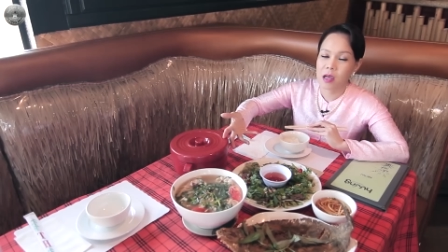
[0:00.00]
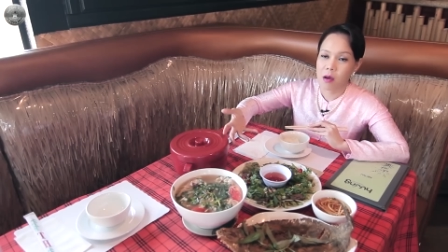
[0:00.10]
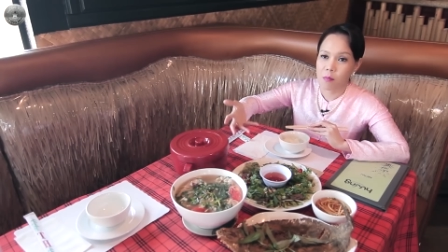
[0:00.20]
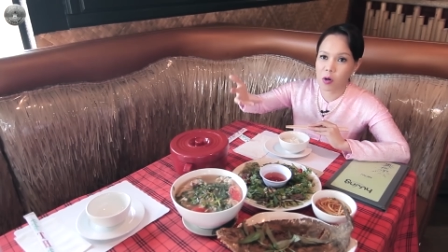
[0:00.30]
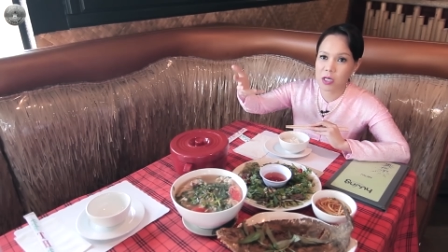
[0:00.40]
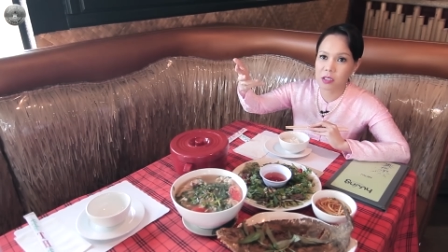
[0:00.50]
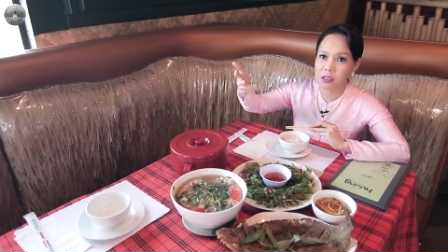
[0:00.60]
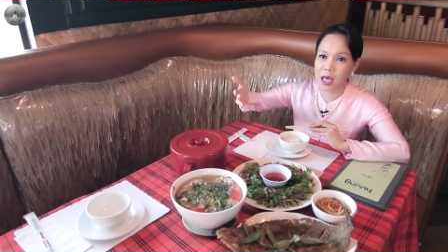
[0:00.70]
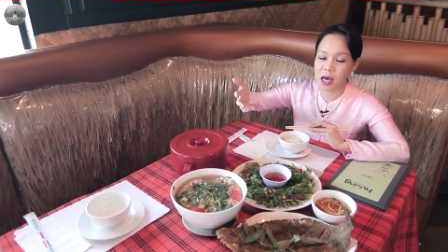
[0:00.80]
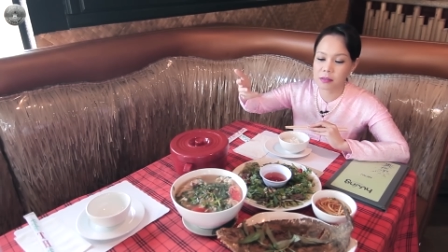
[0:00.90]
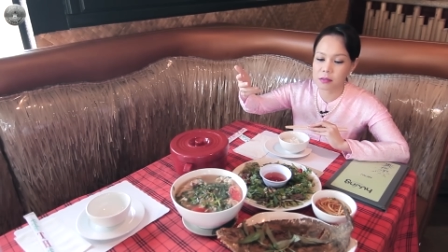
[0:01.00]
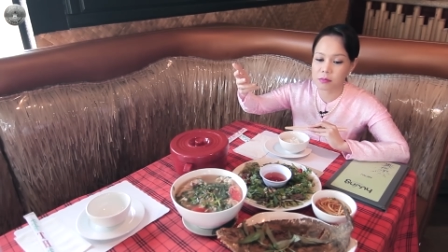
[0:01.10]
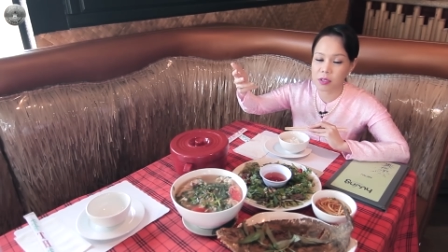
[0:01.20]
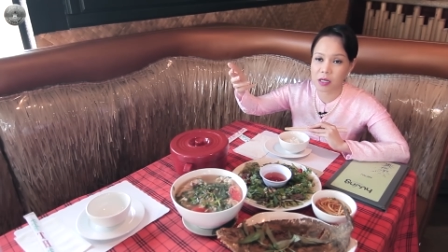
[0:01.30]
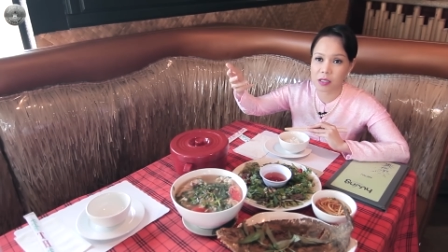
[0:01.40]
một cái xứ sở
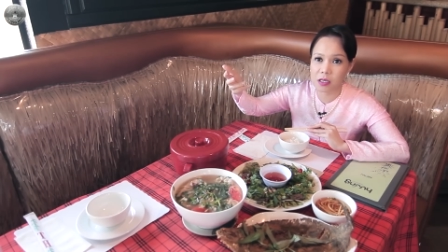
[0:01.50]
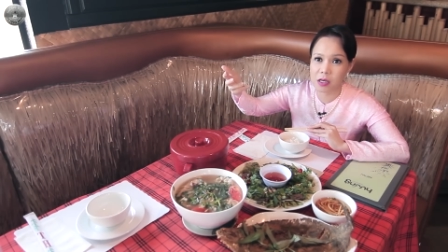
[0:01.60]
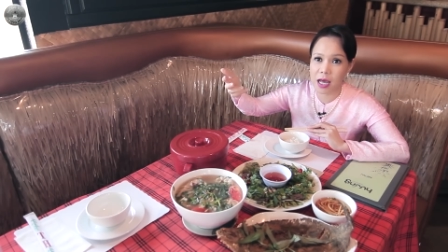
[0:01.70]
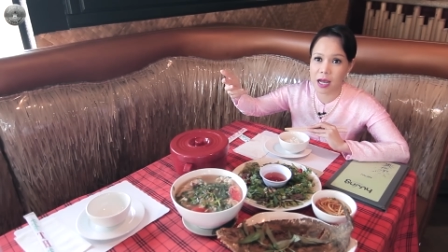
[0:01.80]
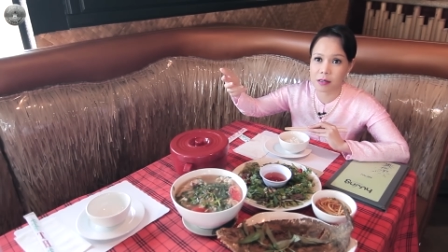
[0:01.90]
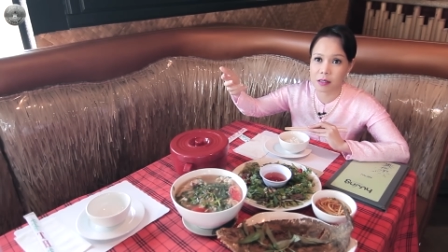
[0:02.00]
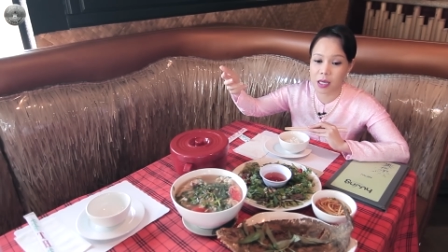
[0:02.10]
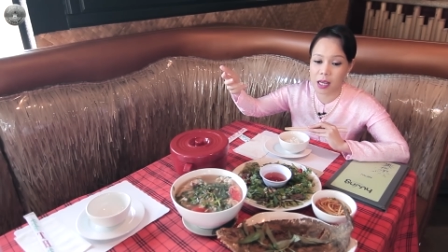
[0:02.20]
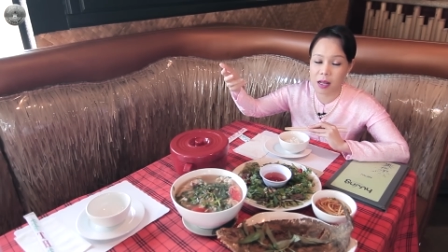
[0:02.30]
như như là nghĩ